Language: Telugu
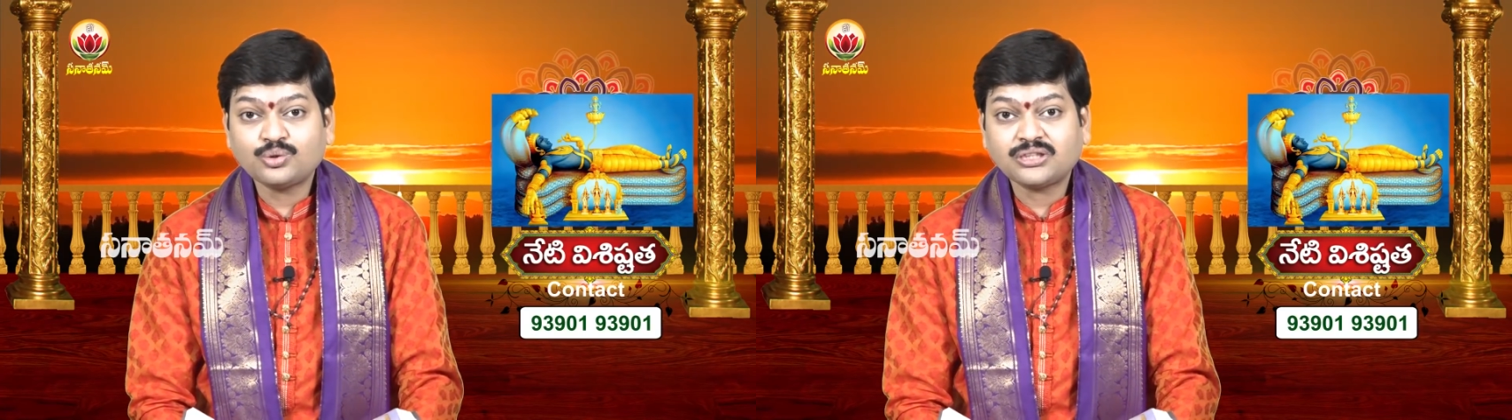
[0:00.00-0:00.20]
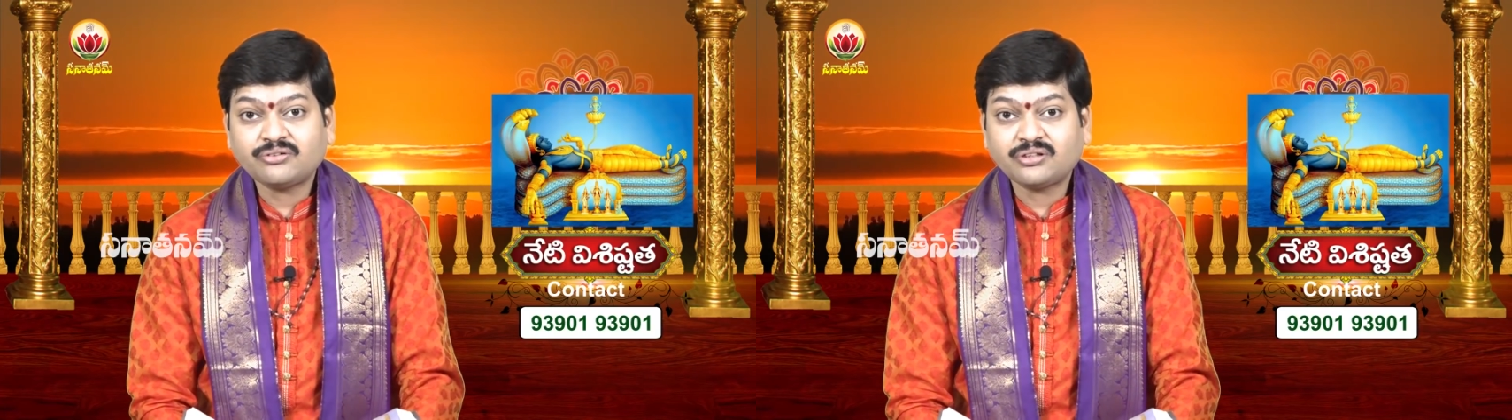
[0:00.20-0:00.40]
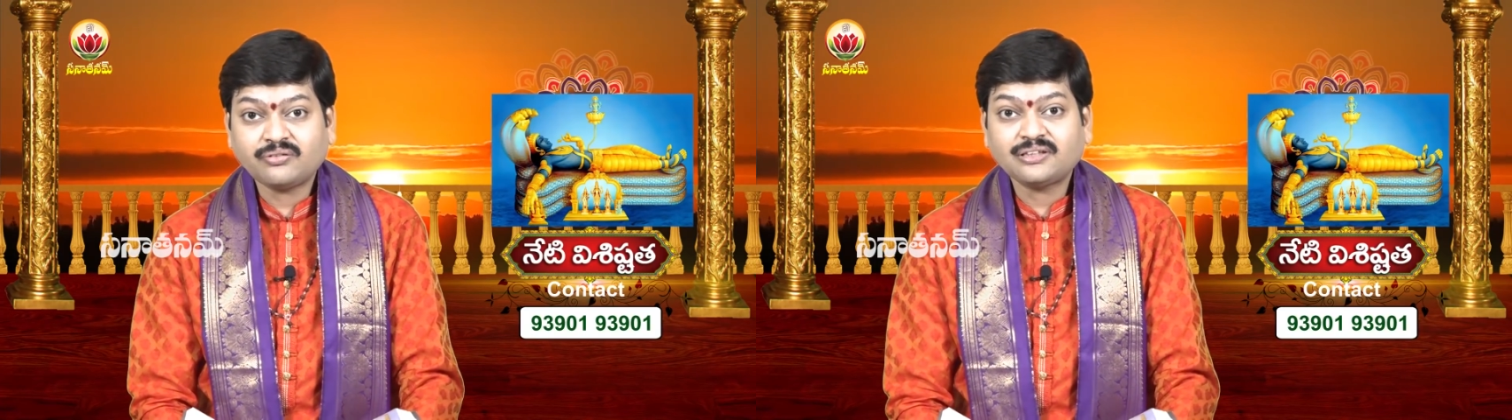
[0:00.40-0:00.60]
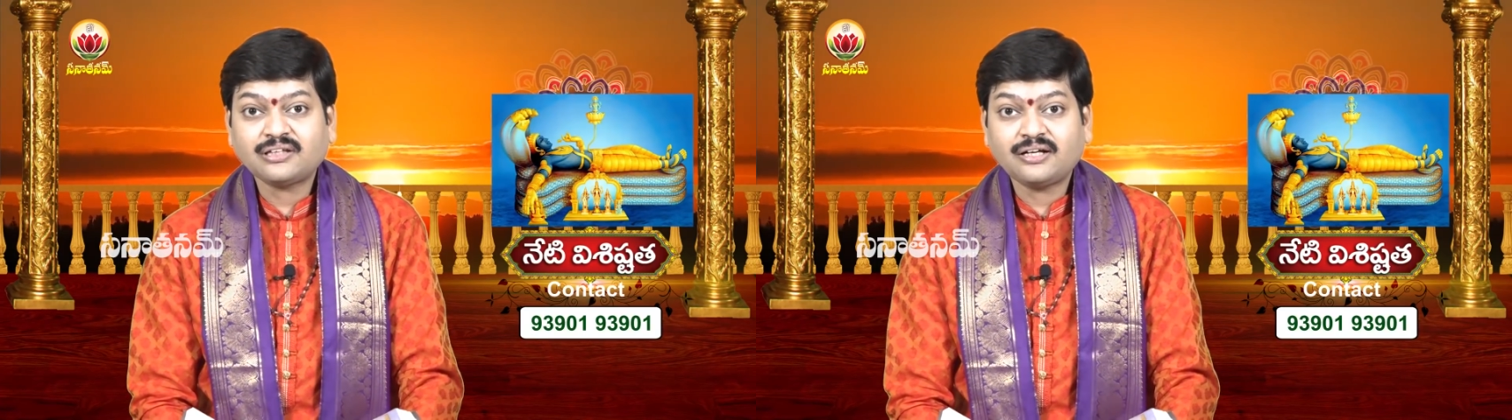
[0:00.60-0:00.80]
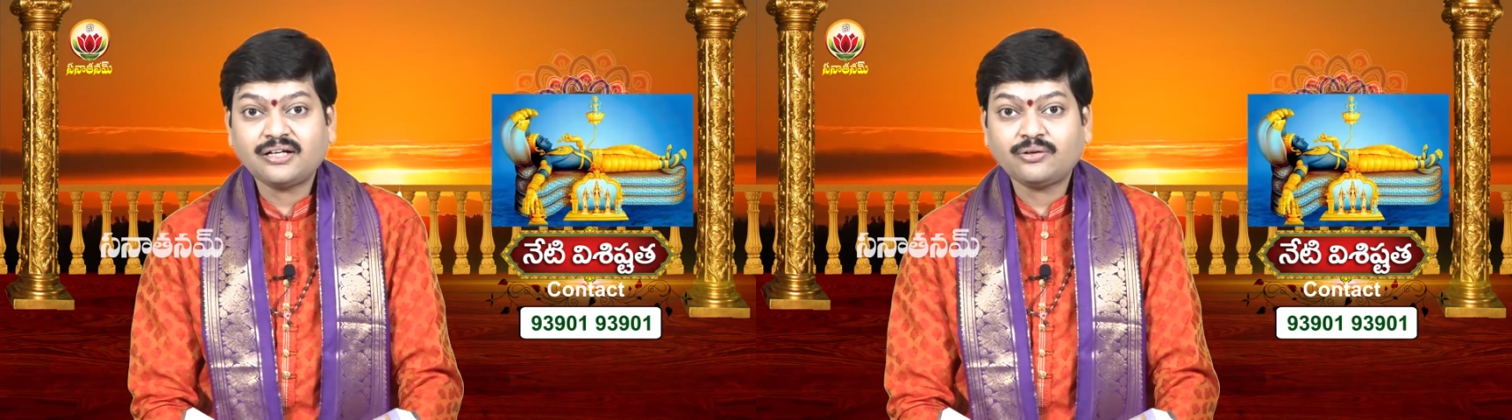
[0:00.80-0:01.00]
చూసినటువంటి
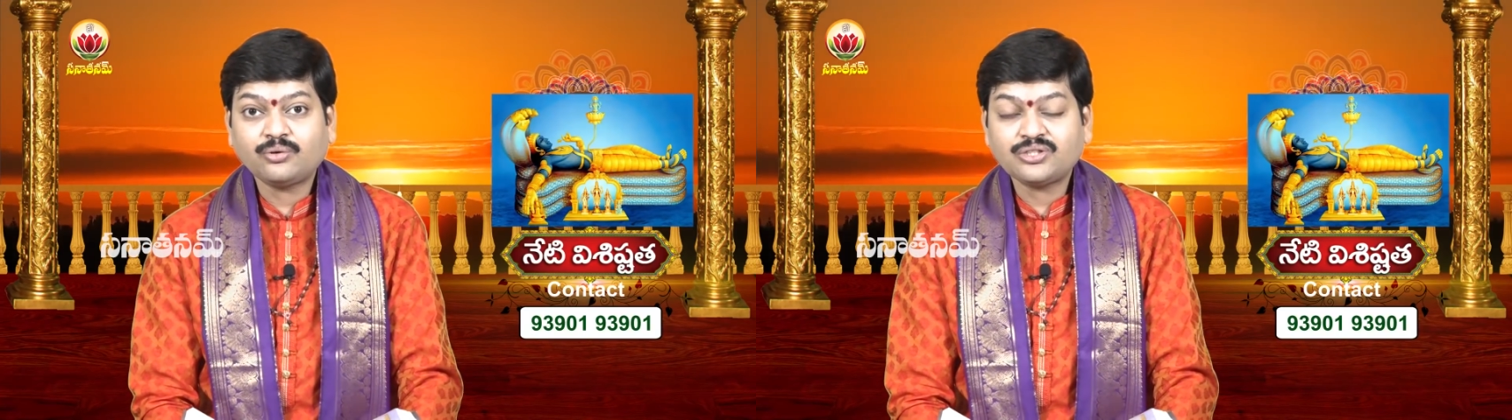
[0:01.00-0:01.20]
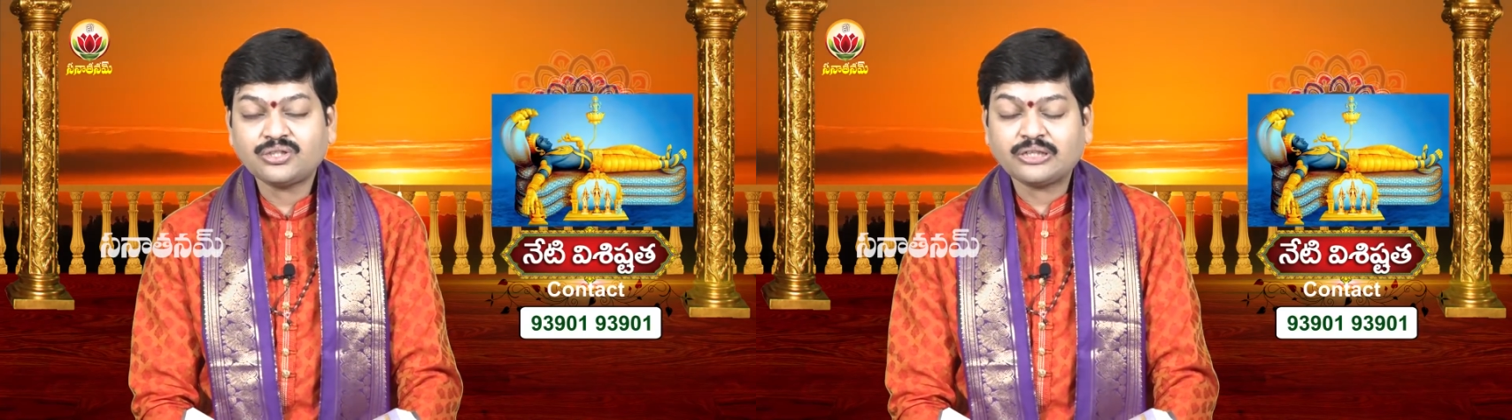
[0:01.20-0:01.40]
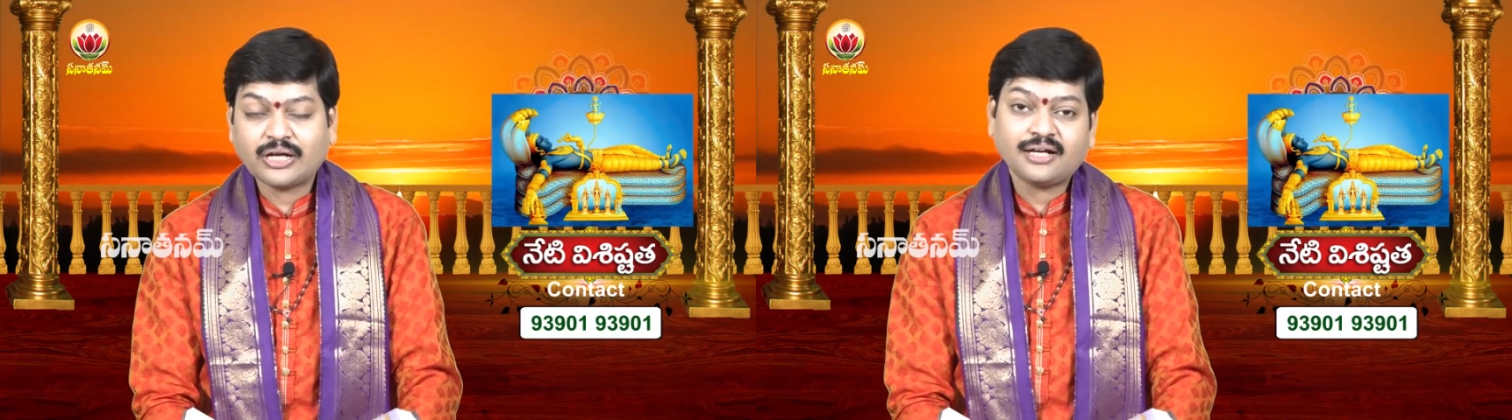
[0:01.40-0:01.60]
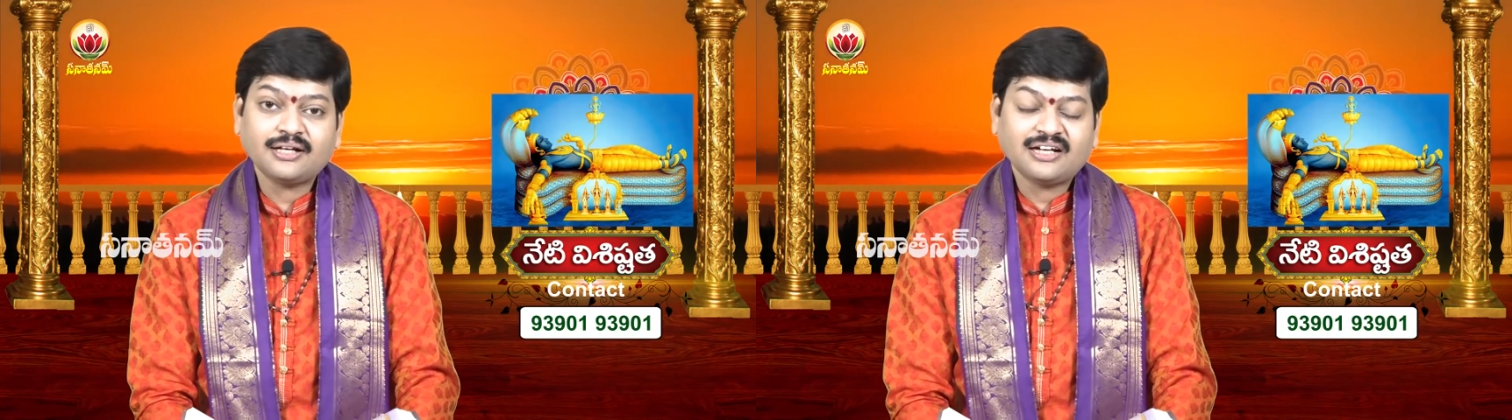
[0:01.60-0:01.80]
వింతలన్నిటి గురించి కూడా